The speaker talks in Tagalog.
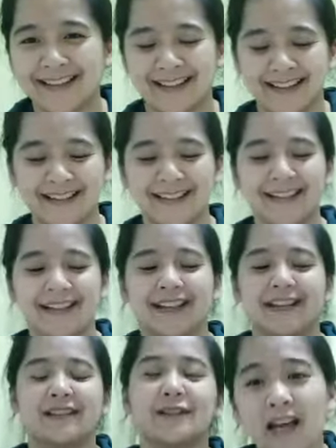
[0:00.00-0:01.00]
Ayan.
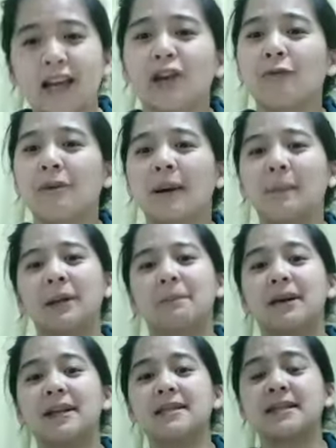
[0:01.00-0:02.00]
So, ikumapit
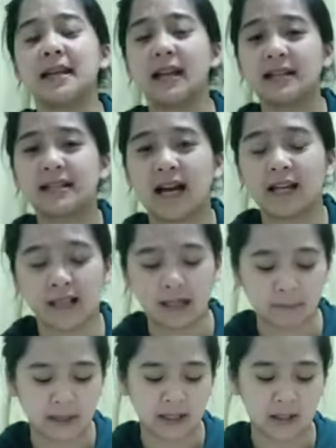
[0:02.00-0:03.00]
pa rin sila sa ating
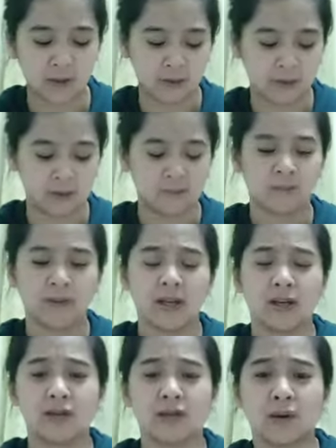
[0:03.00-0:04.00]
Panginoon.
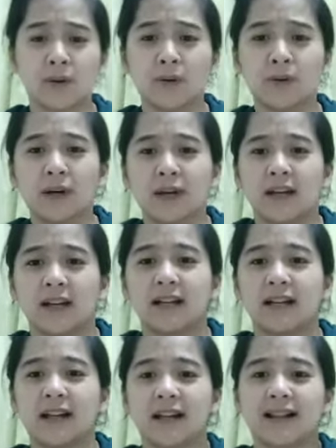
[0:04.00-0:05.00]
So,
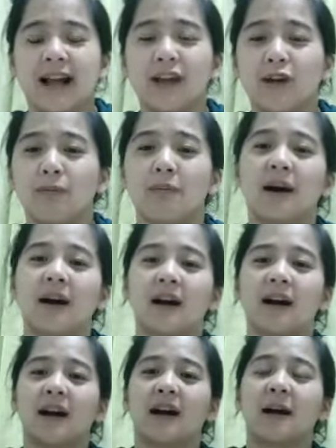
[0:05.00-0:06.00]
tayo
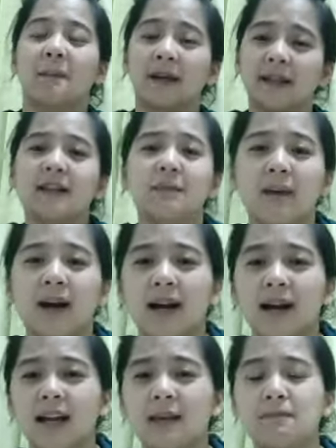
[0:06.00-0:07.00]
mga kapatid, mga
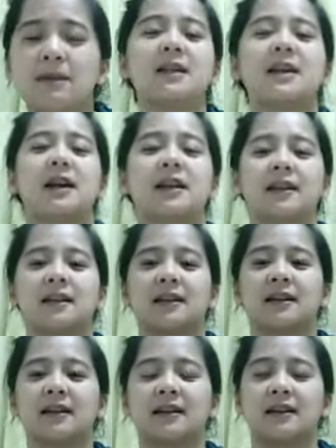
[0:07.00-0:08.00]
kaibigan,
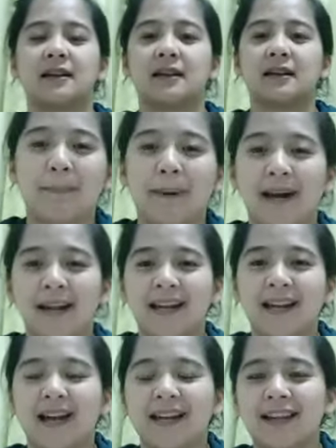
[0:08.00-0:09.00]

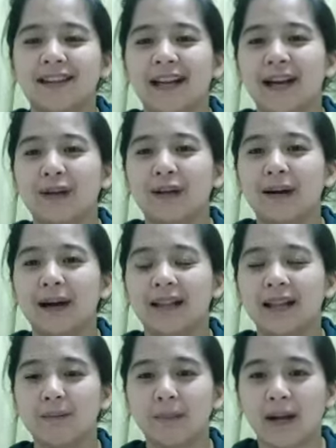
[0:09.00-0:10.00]
napaalalahanan tayo ng
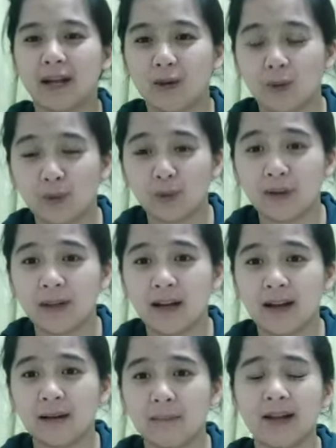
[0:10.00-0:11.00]
ating Panginoon na
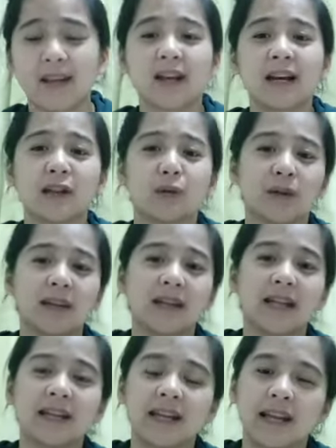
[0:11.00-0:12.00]
maging katulad
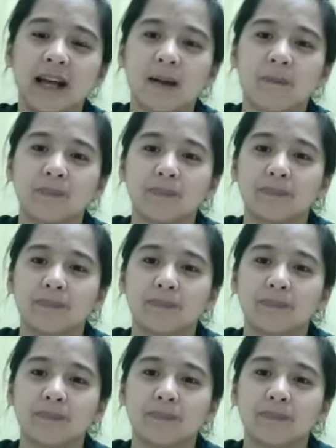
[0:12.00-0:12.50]
din nila.